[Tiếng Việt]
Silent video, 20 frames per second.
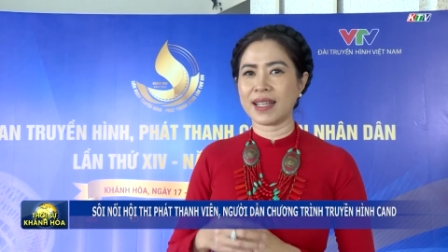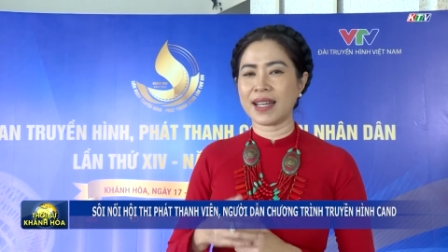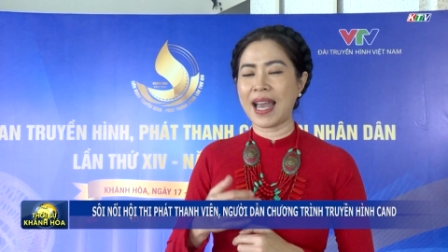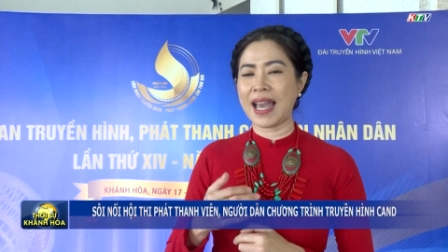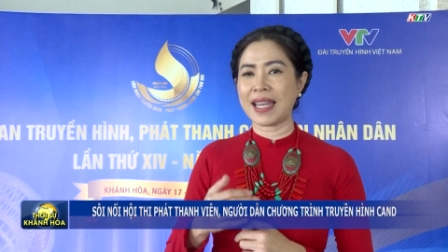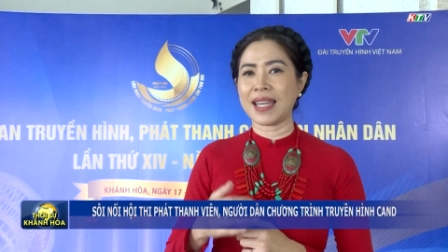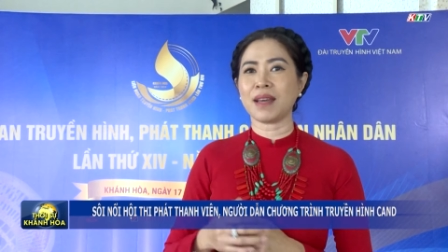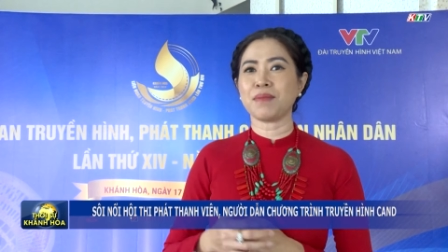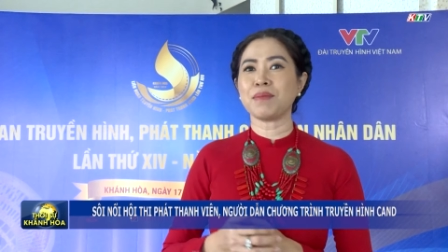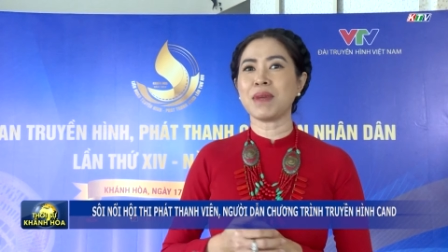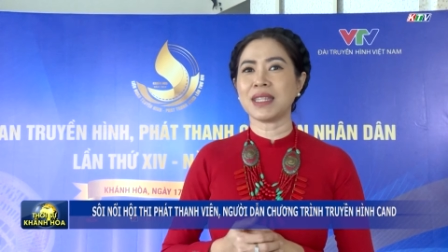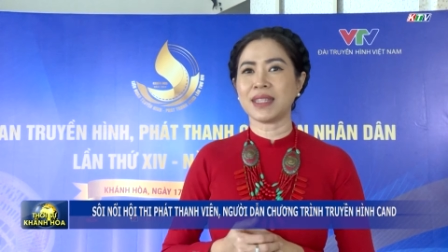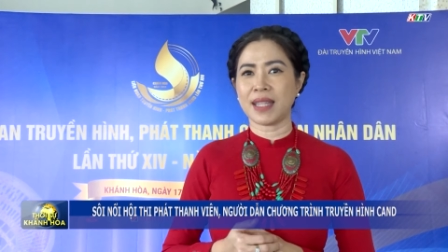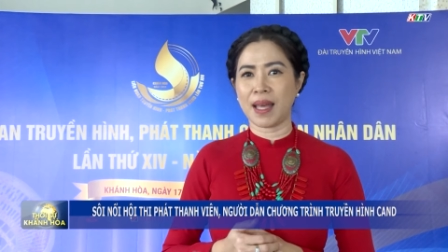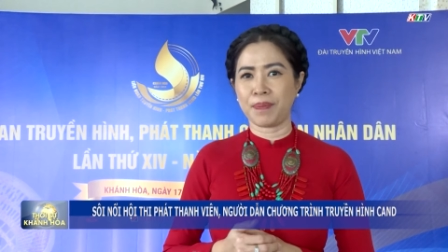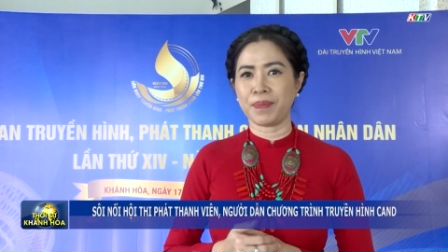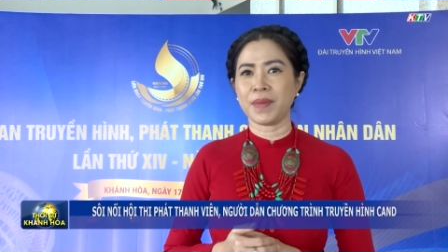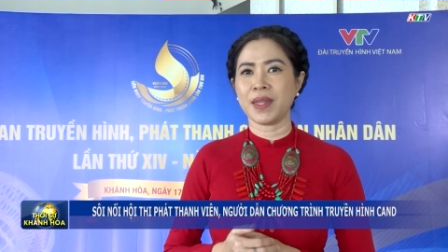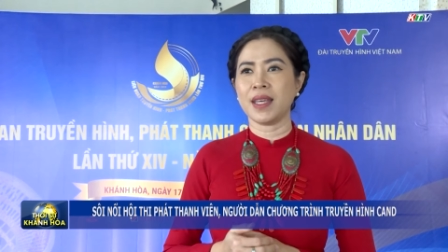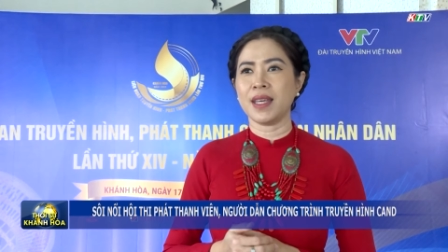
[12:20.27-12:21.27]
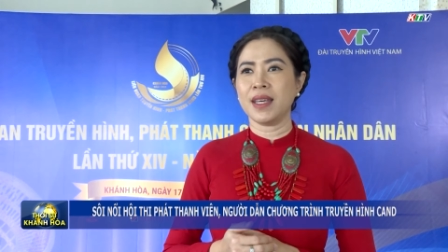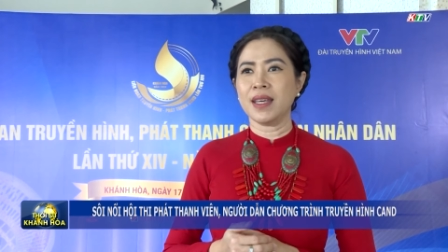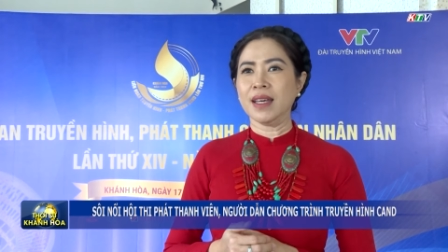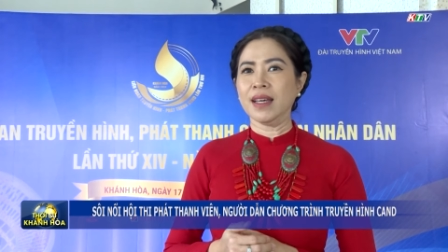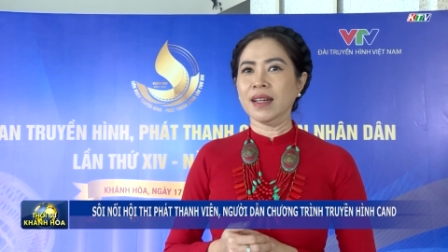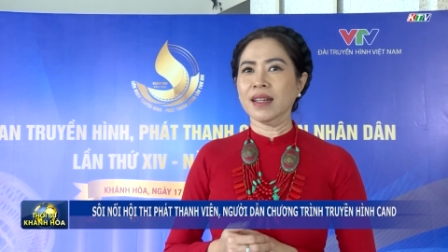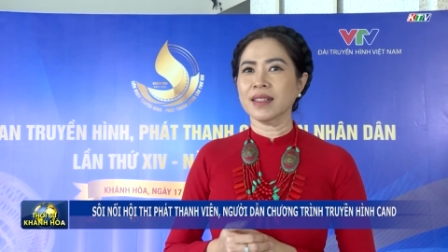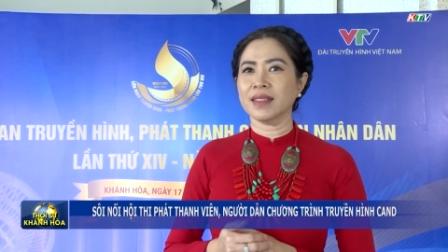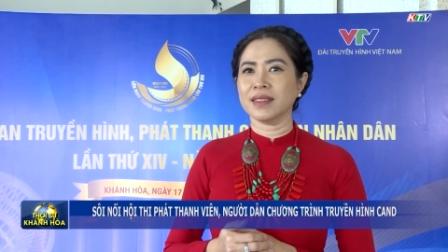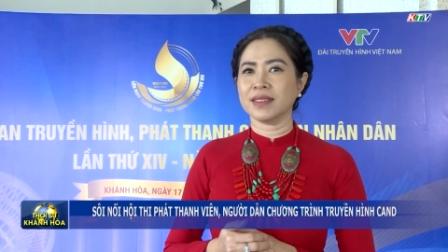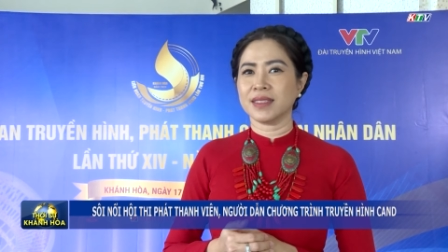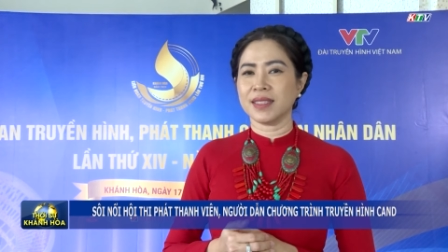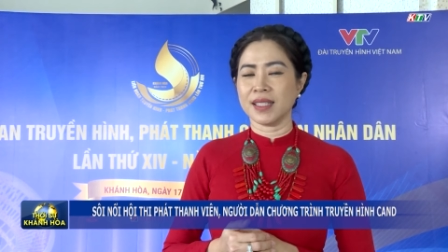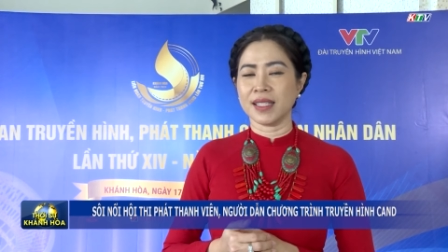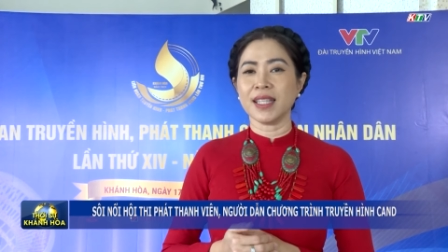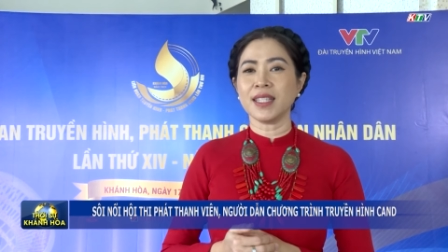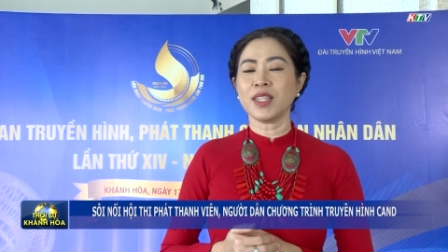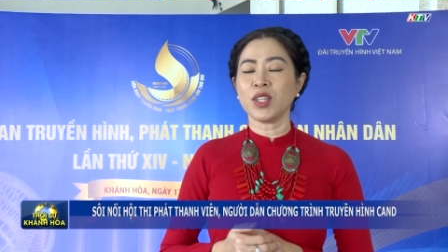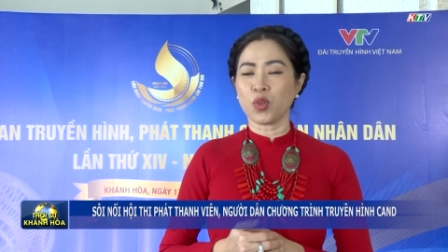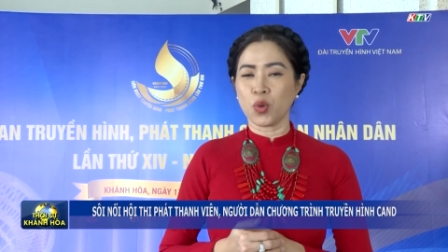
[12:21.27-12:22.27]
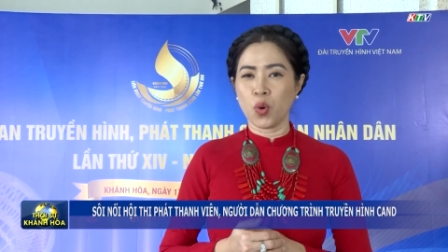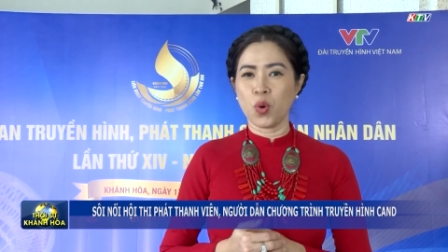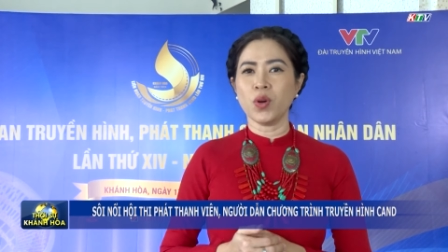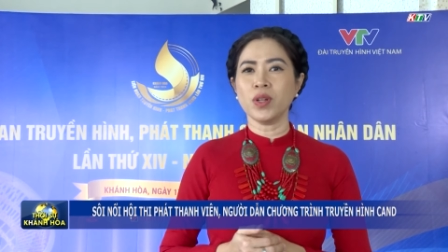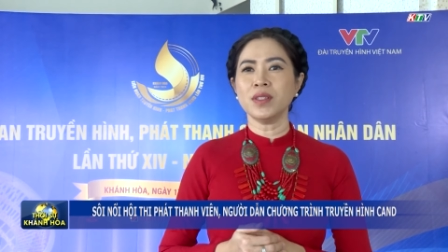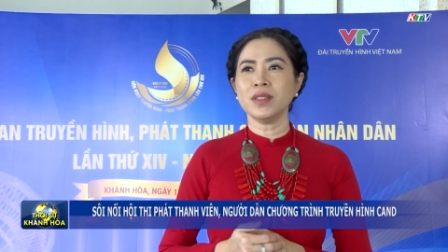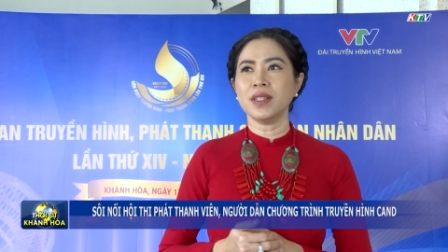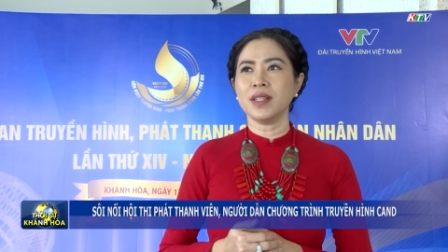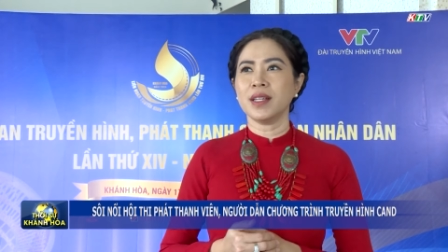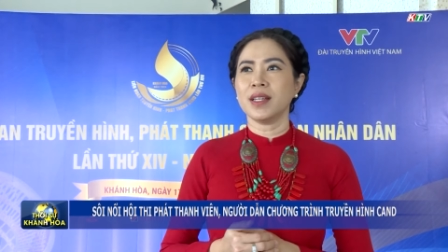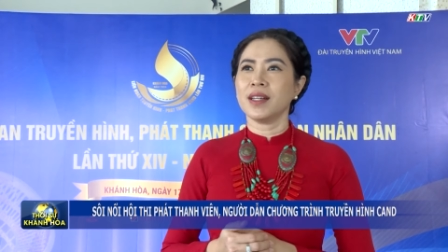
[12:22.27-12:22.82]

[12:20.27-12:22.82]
khả năng biên tập, xử lý tình huống.